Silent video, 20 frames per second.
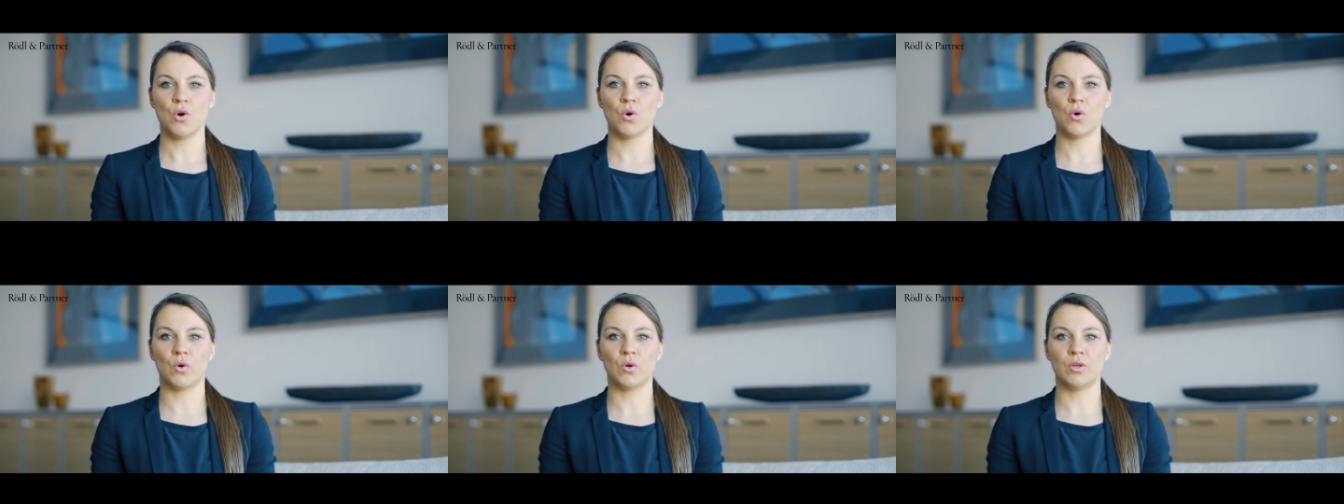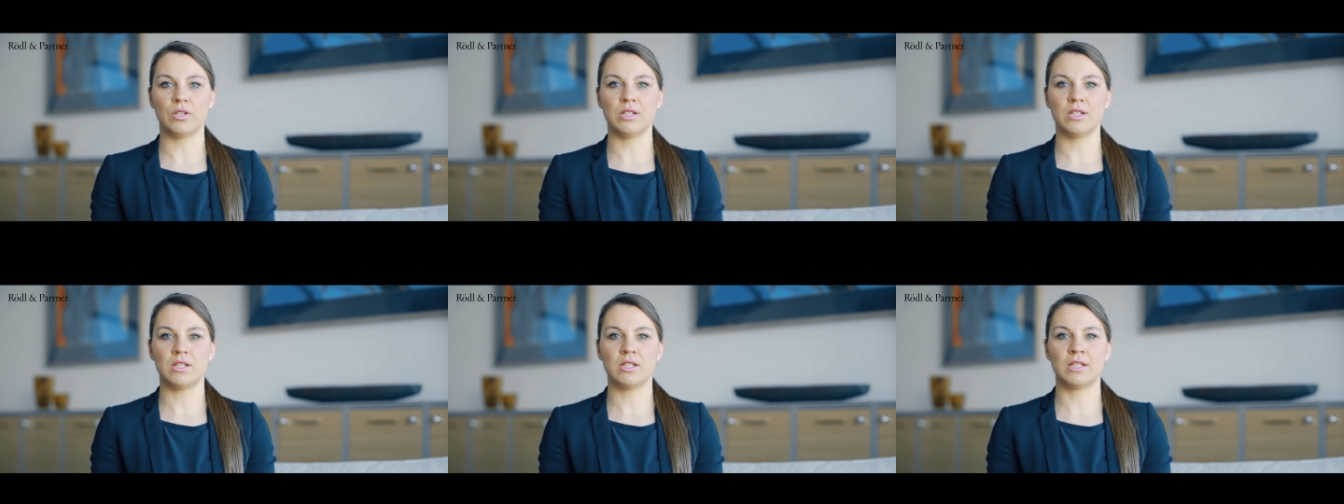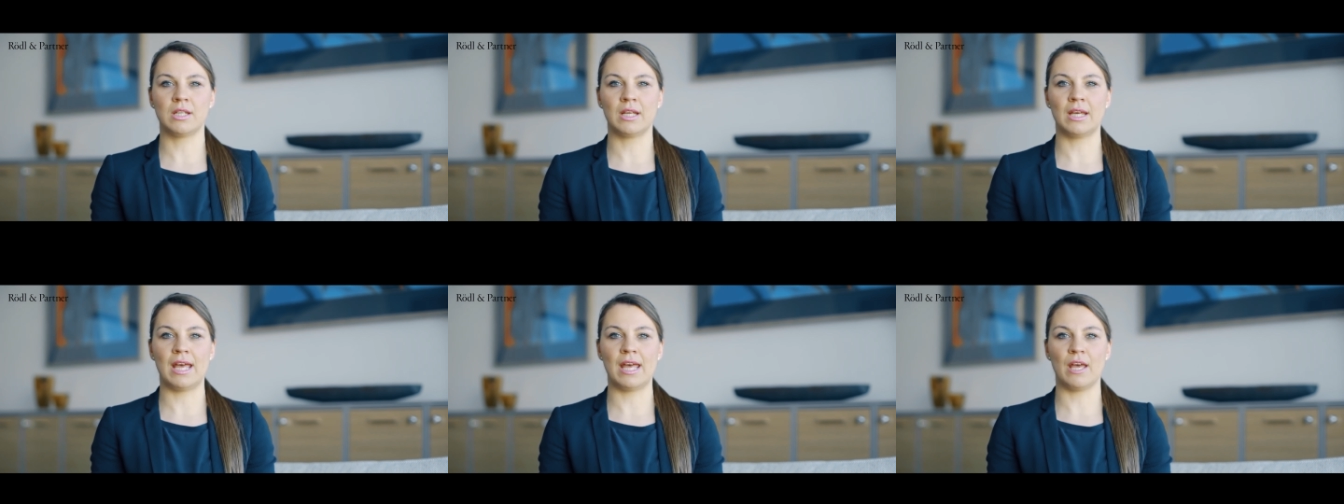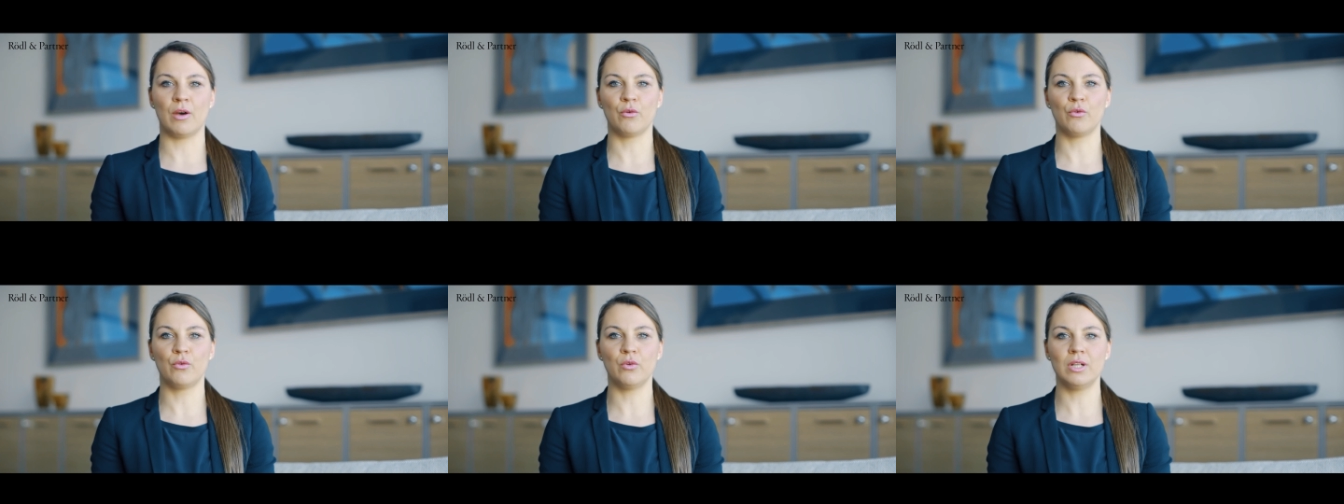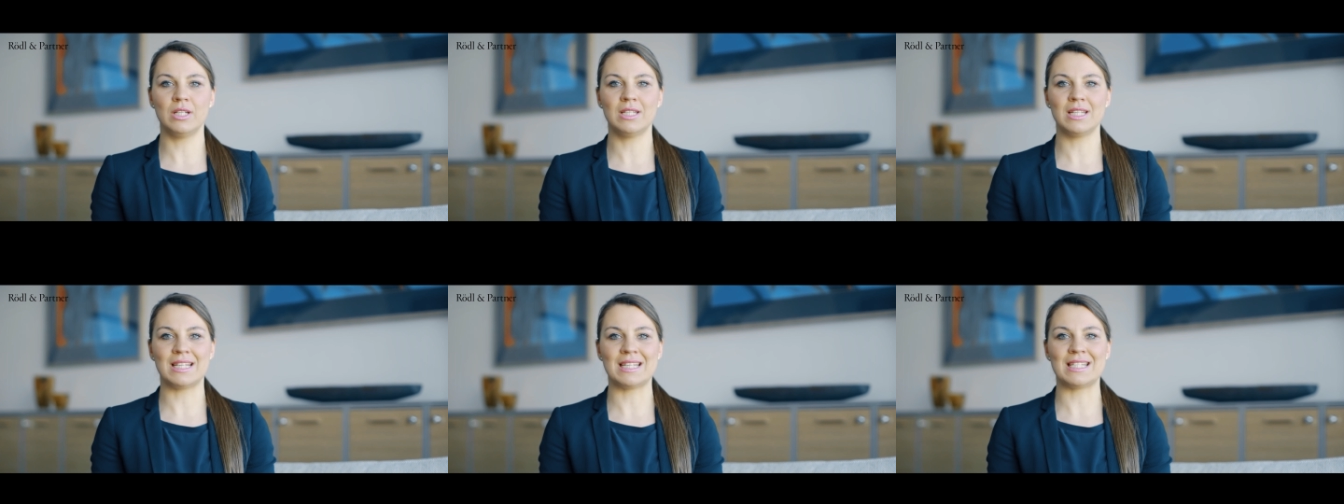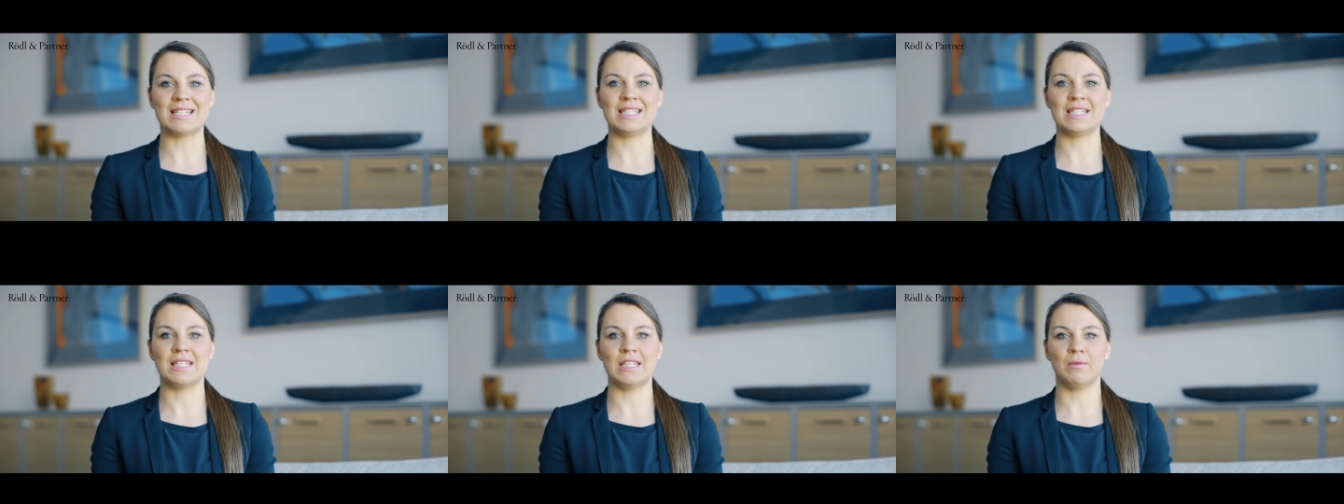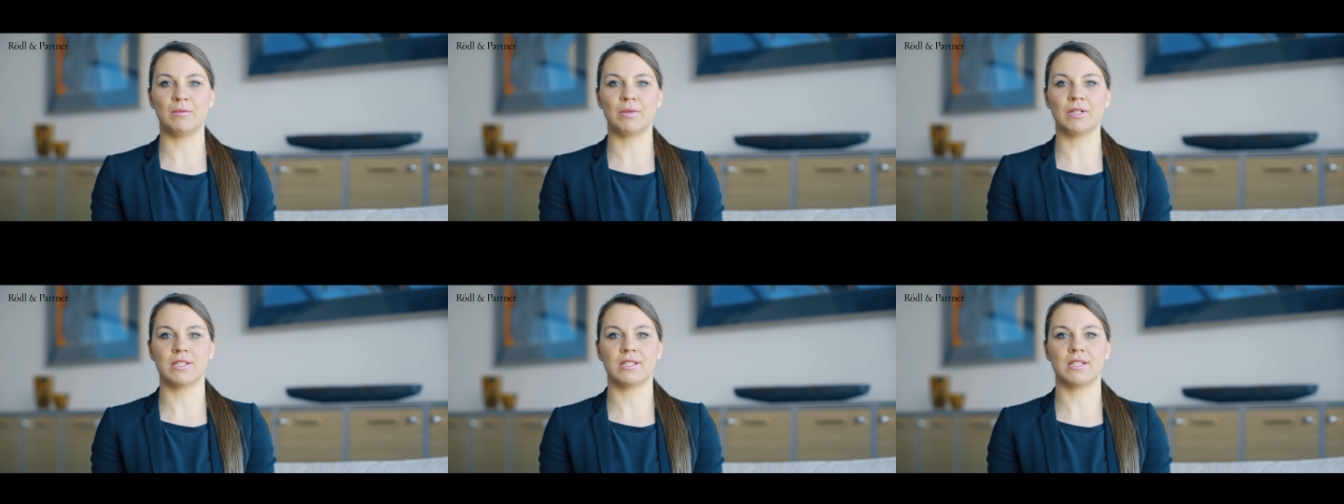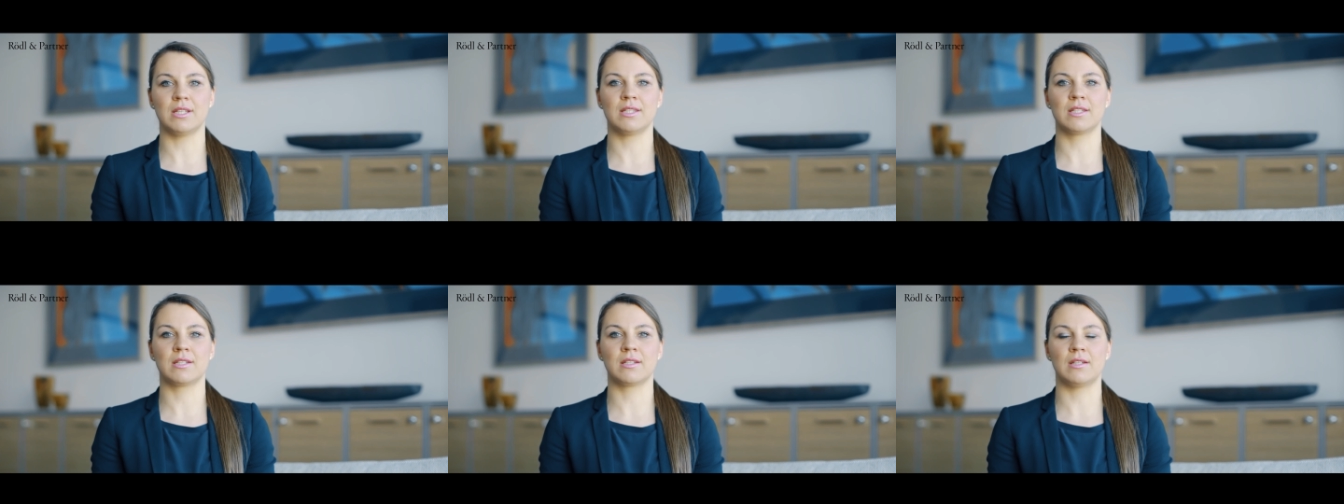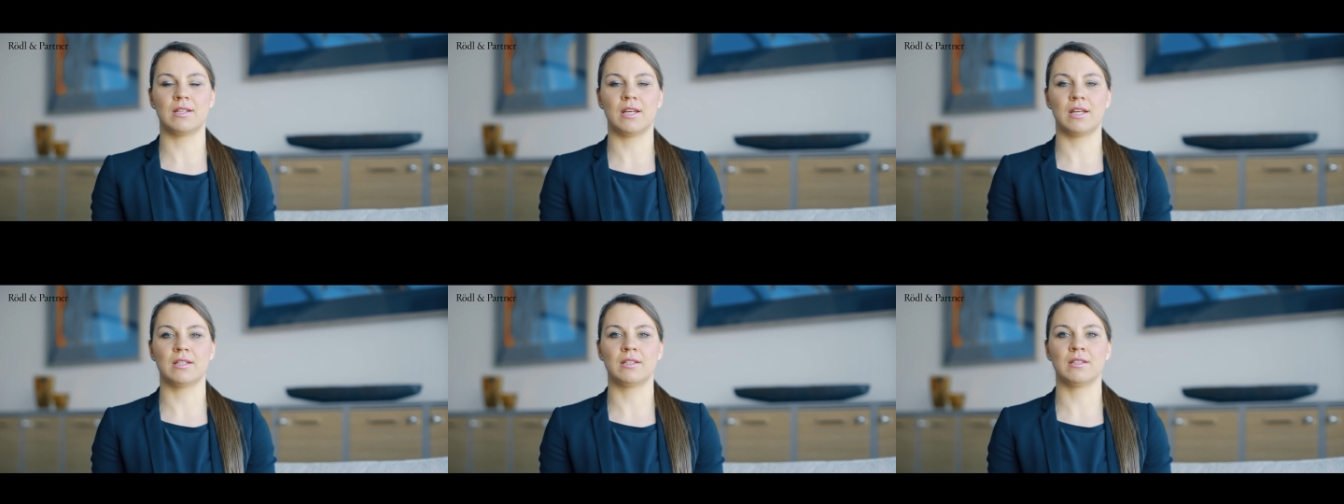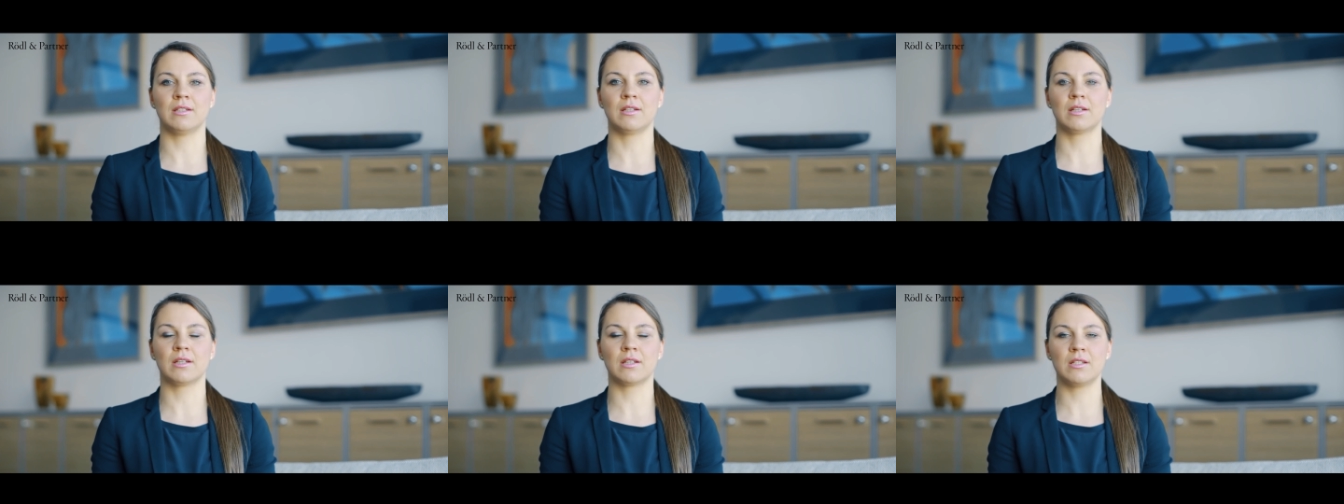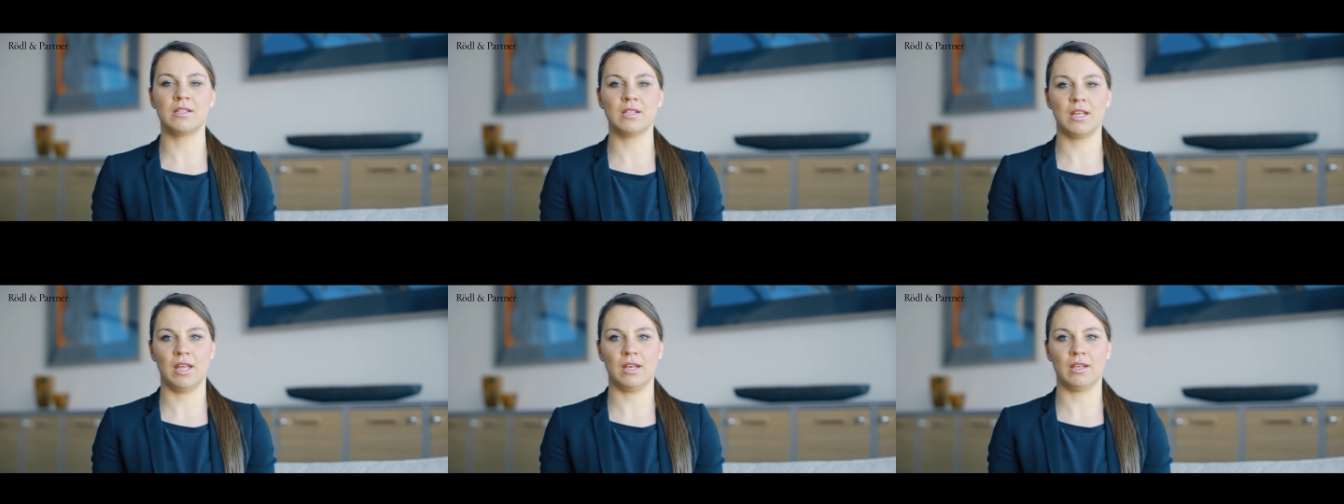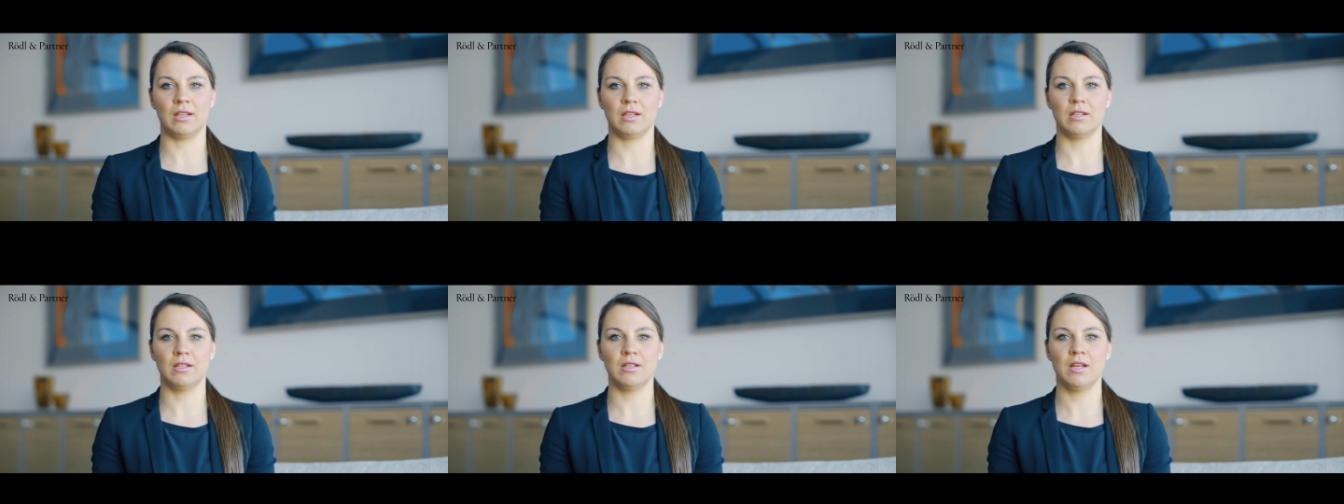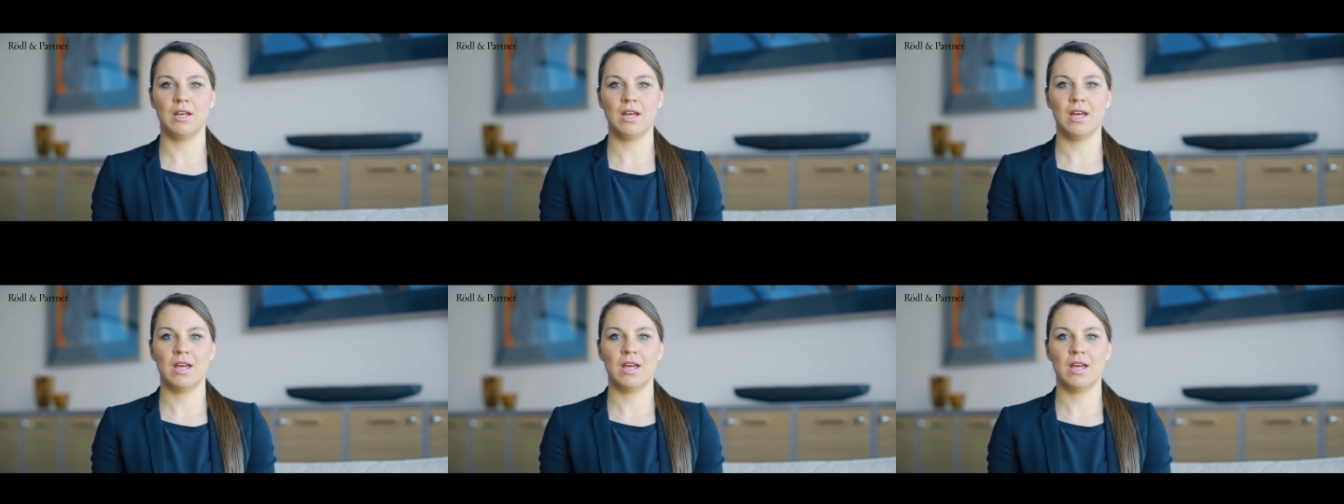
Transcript: und erfüllt es die im Gesetz genannten Kriterien,